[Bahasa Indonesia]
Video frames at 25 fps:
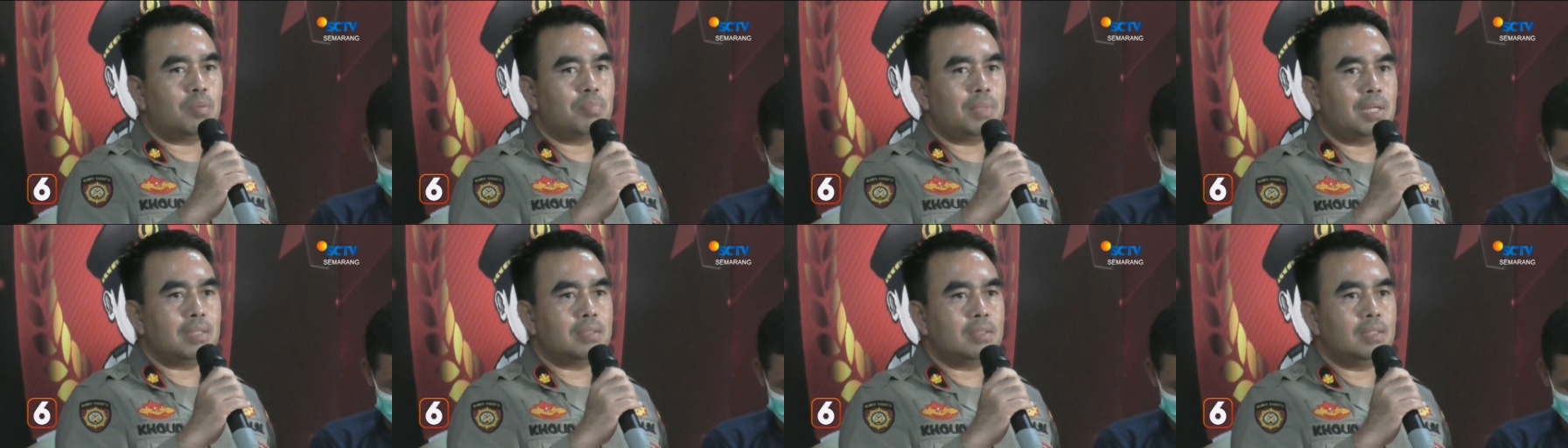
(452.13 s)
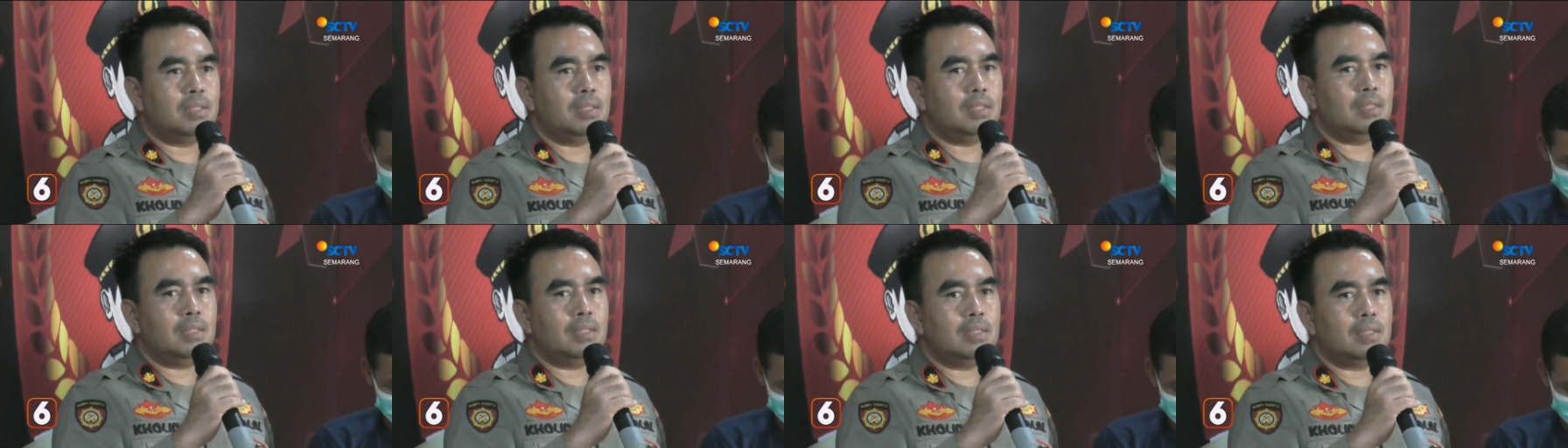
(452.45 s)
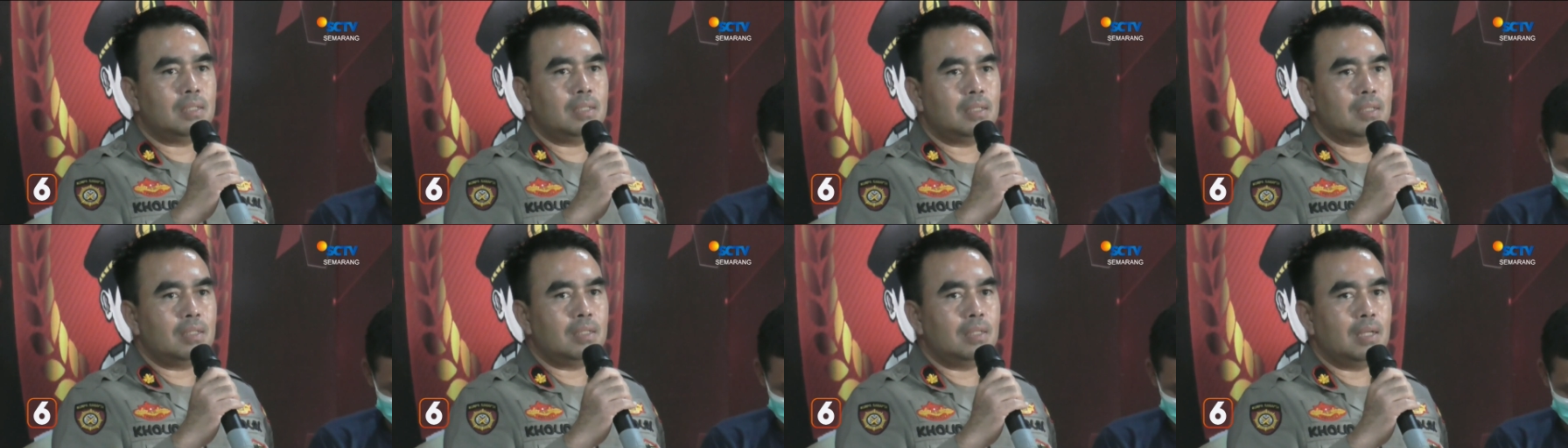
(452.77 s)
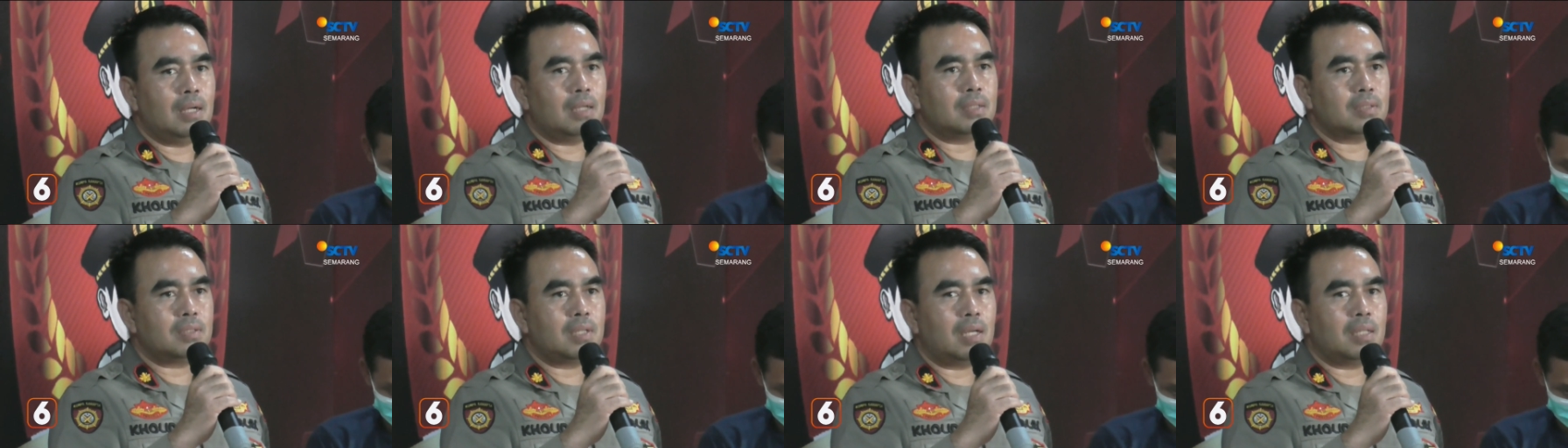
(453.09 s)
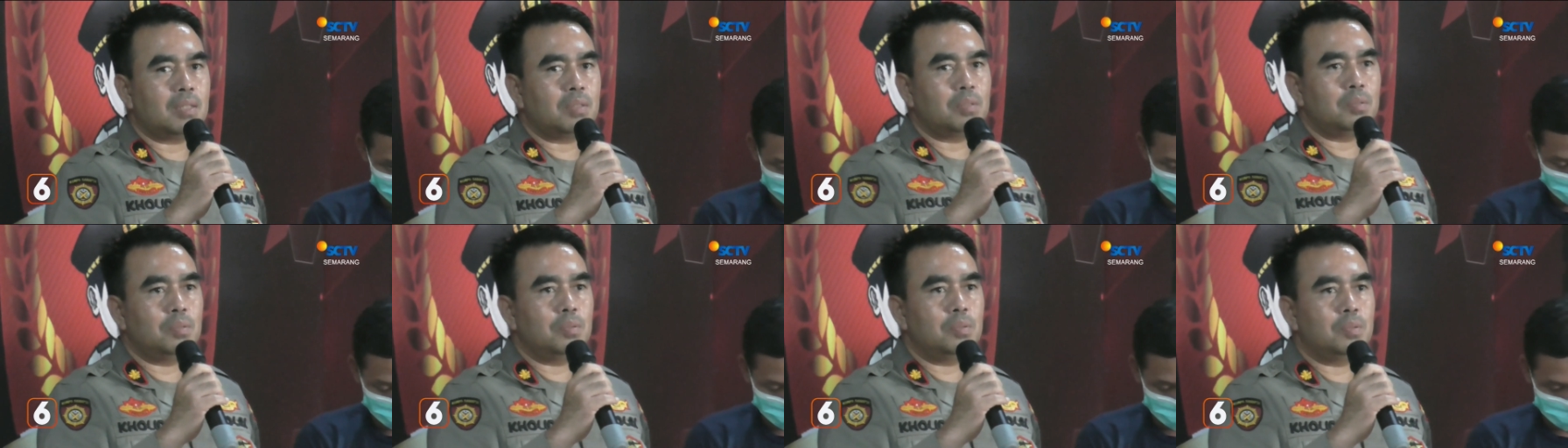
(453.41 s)
informasi yang
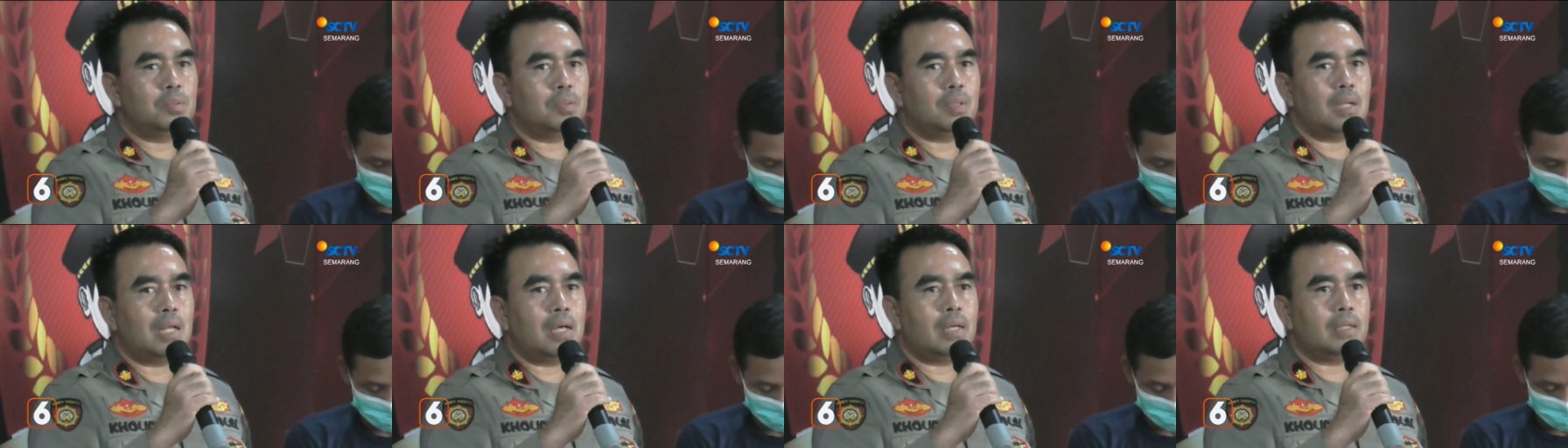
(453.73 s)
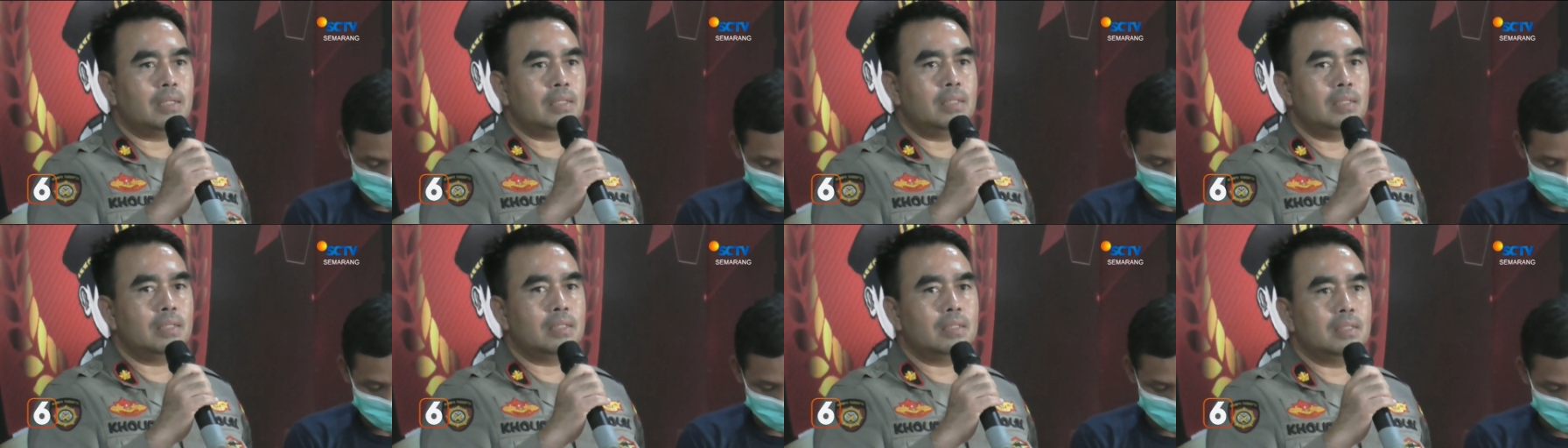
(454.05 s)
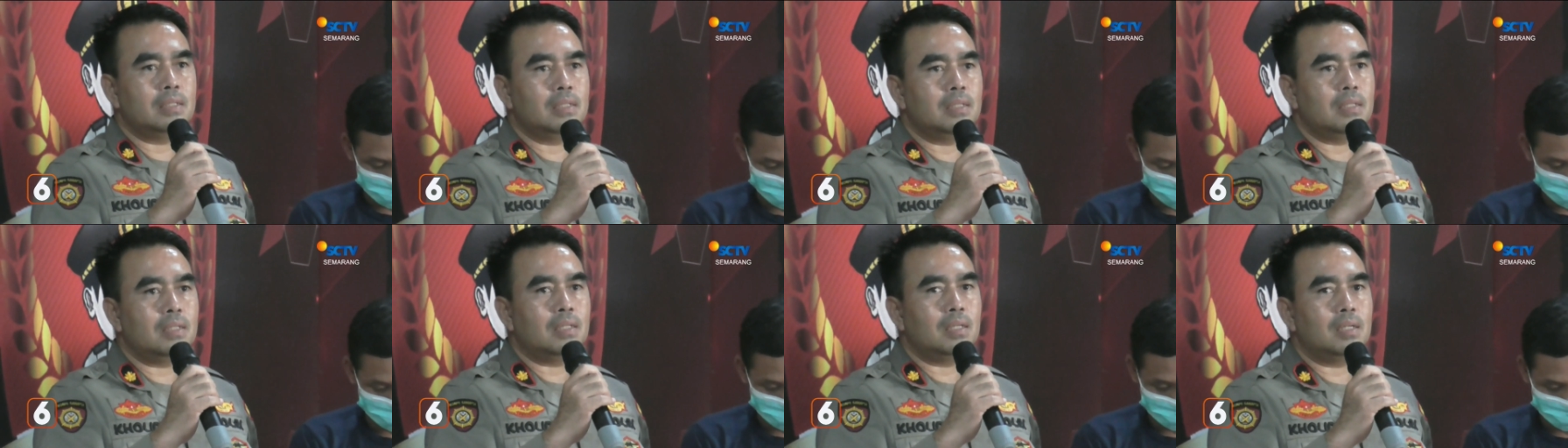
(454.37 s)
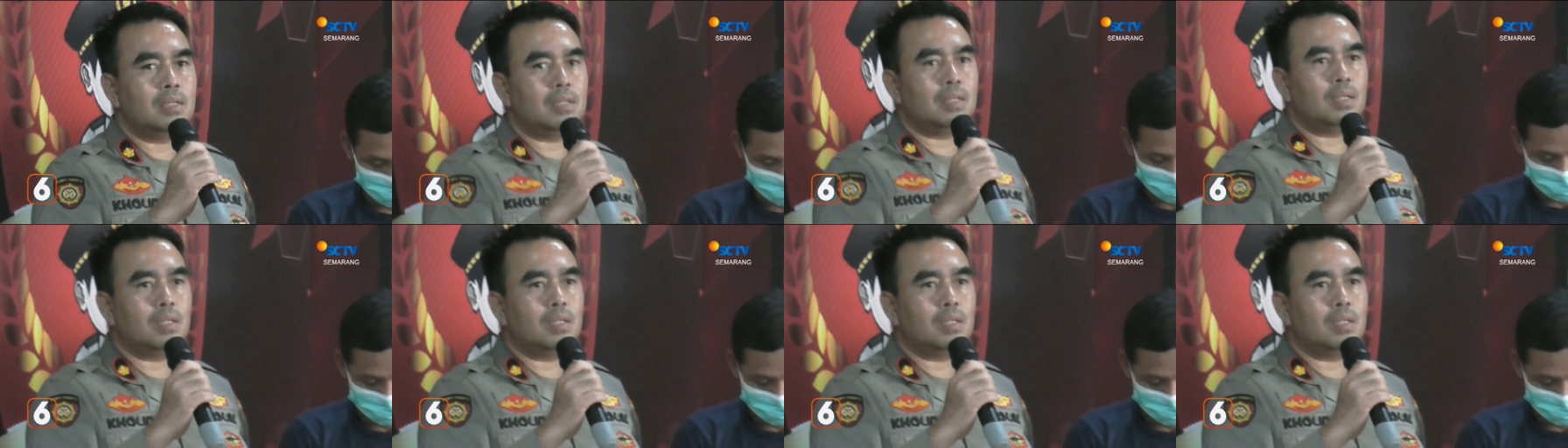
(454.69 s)
satu lari ke